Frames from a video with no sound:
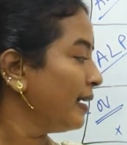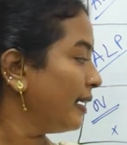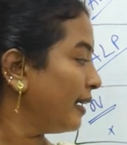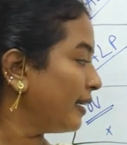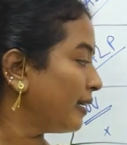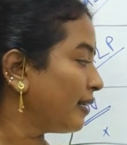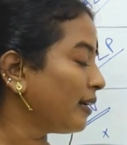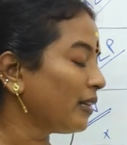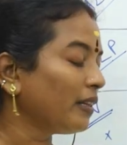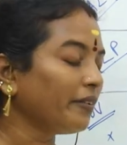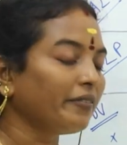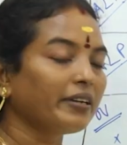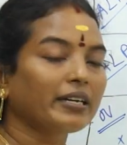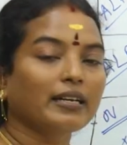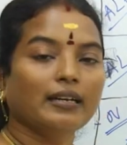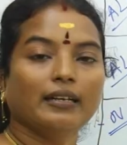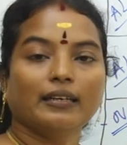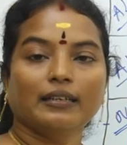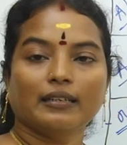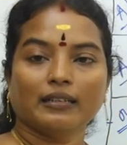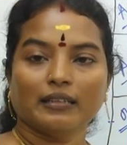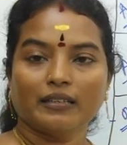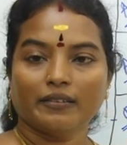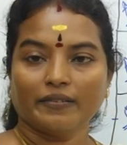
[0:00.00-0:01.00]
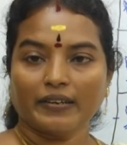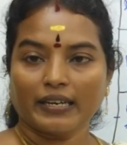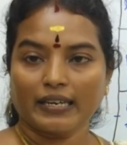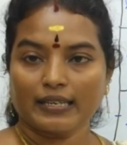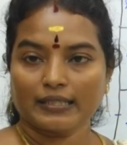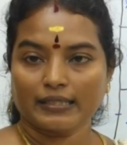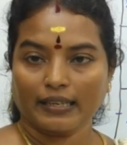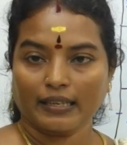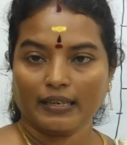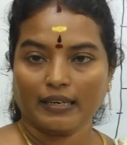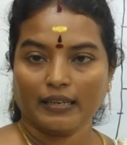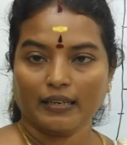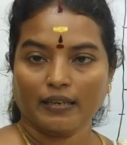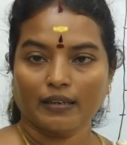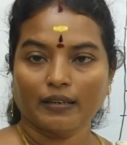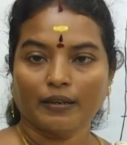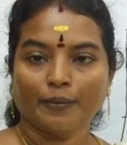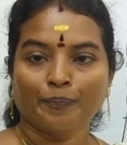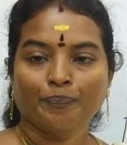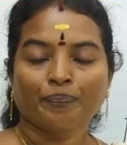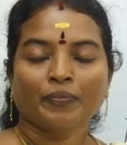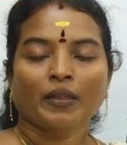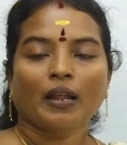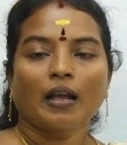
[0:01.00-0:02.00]
எட்டாவது வீட்டில் இருந்து வேலை செய்கிறாரு
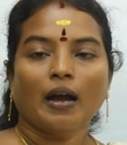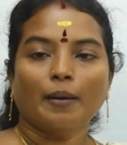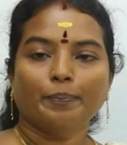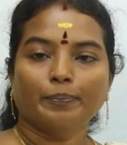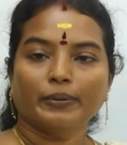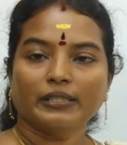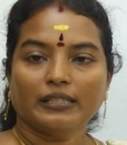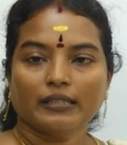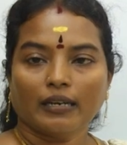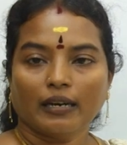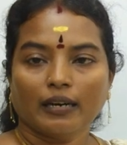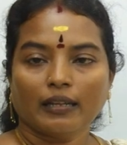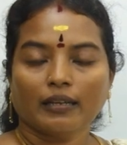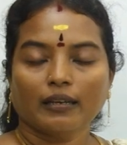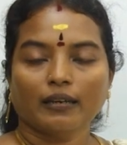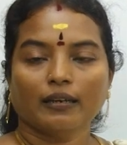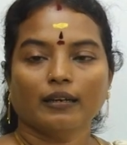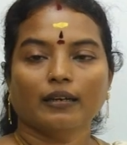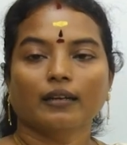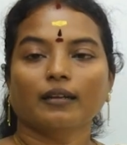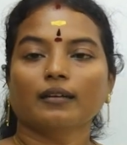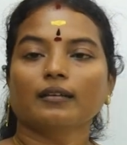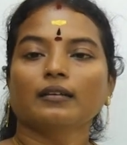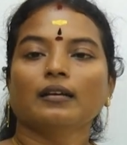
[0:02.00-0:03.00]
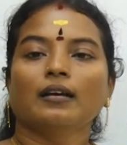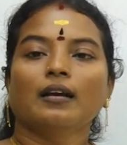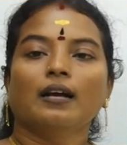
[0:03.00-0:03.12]
அப்போ ஜாதகர்